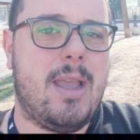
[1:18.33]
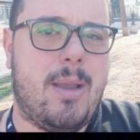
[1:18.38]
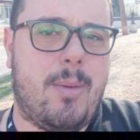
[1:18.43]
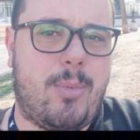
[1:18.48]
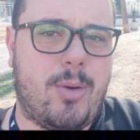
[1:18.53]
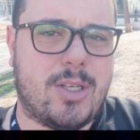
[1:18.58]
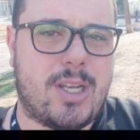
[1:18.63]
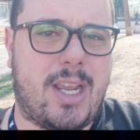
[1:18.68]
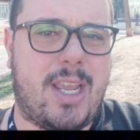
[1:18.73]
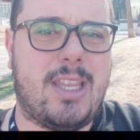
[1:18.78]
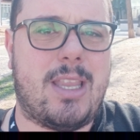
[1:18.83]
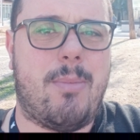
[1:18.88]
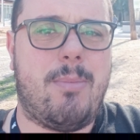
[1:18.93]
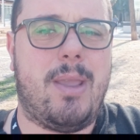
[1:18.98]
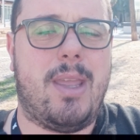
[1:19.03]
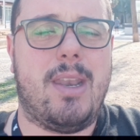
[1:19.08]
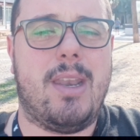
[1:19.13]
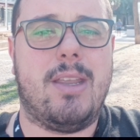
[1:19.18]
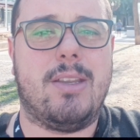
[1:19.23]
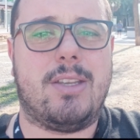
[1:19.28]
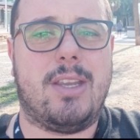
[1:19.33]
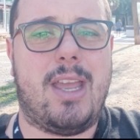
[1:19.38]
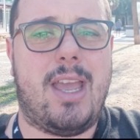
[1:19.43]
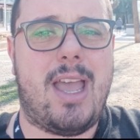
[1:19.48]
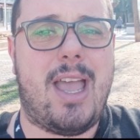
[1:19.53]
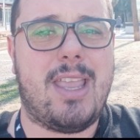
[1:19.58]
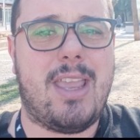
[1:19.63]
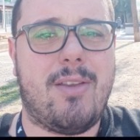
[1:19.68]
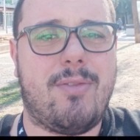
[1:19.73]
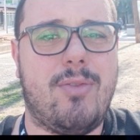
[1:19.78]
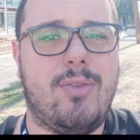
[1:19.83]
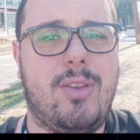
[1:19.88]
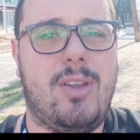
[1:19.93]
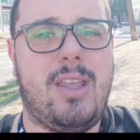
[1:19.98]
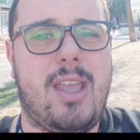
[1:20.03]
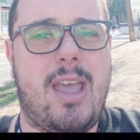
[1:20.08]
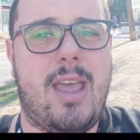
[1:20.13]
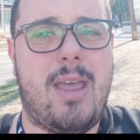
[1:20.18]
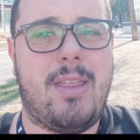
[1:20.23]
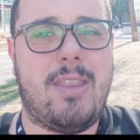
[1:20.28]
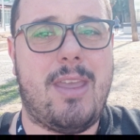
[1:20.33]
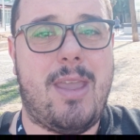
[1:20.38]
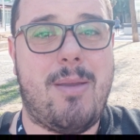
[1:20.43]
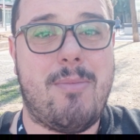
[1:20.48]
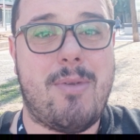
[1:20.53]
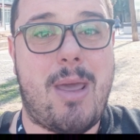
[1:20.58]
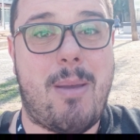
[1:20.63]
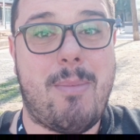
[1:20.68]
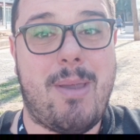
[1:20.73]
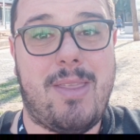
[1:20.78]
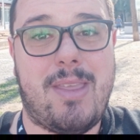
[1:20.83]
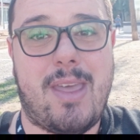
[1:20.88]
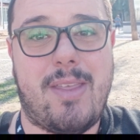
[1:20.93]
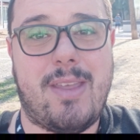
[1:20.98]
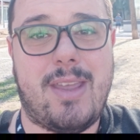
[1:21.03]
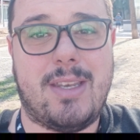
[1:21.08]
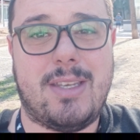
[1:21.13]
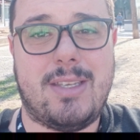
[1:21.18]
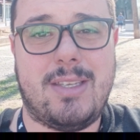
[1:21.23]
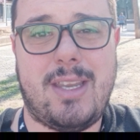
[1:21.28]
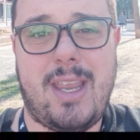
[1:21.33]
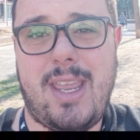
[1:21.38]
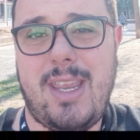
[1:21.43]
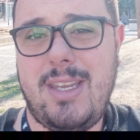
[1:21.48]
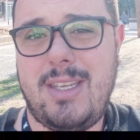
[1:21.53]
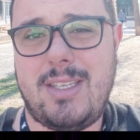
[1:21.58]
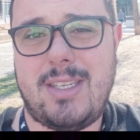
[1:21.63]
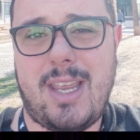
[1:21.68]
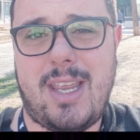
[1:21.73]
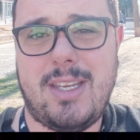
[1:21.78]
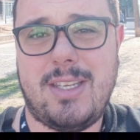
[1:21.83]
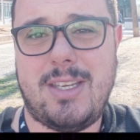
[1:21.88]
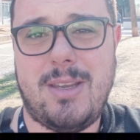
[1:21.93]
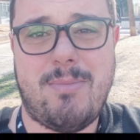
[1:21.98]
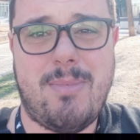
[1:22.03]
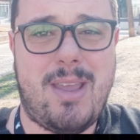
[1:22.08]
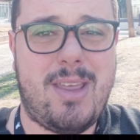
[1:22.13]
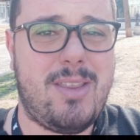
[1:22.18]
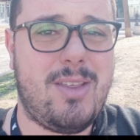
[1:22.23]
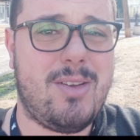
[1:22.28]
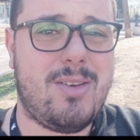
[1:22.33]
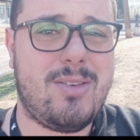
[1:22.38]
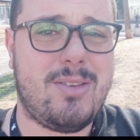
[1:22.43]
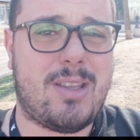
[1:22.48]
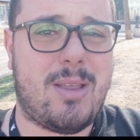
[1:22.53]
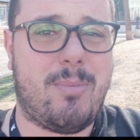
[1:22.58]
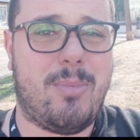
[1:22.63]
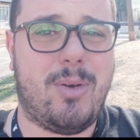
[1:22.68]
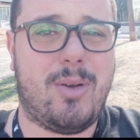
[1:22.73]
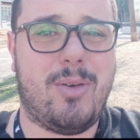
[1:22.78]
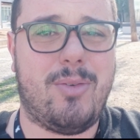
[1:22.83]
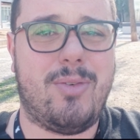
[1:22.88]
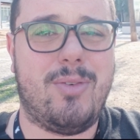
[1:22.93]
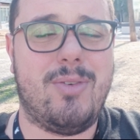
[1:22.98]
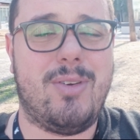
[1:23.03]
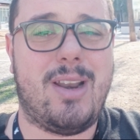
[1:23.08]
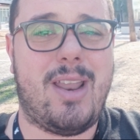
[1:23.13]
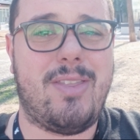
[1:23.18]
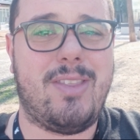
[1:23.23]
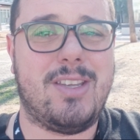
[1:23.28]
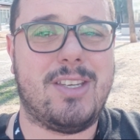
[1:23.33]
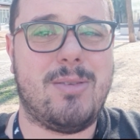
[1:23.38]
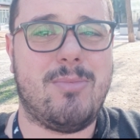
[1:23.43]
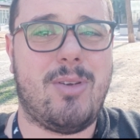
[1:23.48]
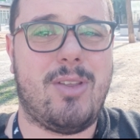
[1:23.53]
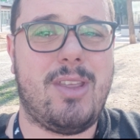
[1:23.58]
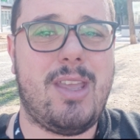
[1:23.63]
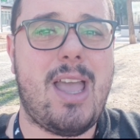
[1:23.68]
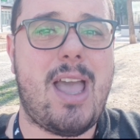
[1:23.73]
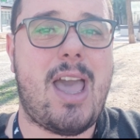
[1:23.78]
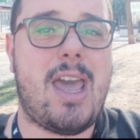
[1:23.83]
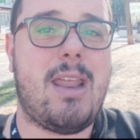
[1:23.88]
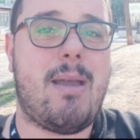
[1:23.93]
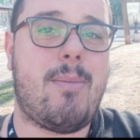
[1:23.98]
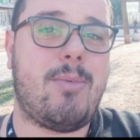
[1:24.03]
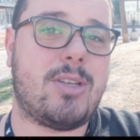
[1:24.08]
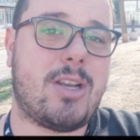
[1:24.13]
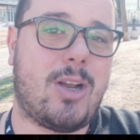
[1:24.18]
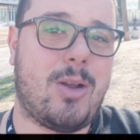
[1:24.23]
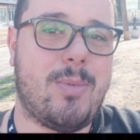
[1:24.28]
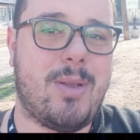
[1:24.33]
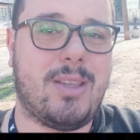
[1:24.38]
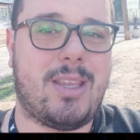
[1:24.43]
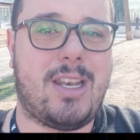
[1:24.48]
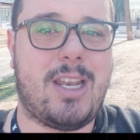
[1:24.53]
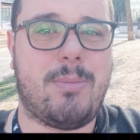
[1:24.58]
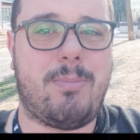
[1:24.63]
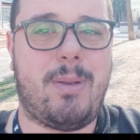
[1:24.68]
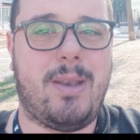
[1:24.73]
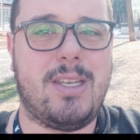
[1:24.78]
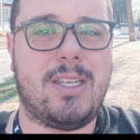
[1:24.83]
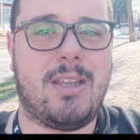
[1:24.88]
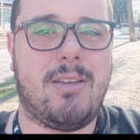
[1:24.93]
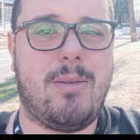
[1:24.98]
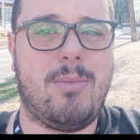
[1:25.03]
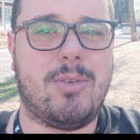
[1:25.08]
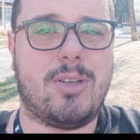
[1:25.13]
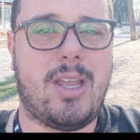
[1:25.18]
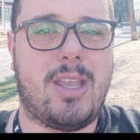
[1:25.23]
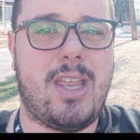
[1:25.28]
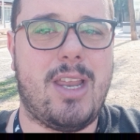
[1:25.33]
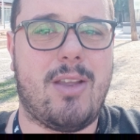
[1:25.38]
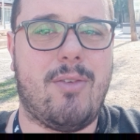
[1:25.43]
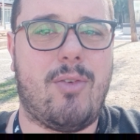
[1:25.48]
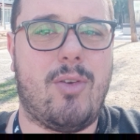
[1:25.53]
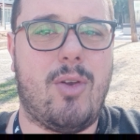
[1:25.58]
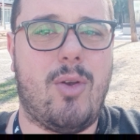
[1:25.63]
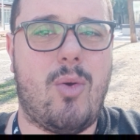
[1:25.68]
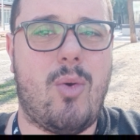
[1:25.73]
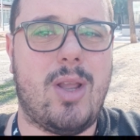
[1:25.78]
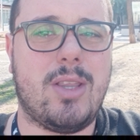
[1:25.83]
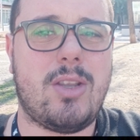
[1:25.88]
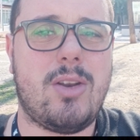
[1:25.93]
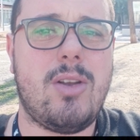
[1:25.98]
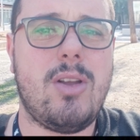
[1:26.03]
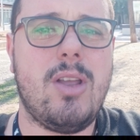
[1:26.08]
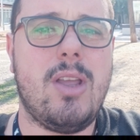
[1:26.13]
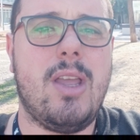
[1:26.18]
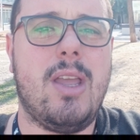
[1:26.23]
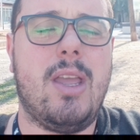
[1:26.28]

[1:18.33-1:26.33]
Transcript: Pues aquí también. O sea, ayer fue un día de una media de seis seis y medio, tampoco fue un grandísimo día. Ahora vamos a comentar las pelis que vimos ayer, que fueron cuatro.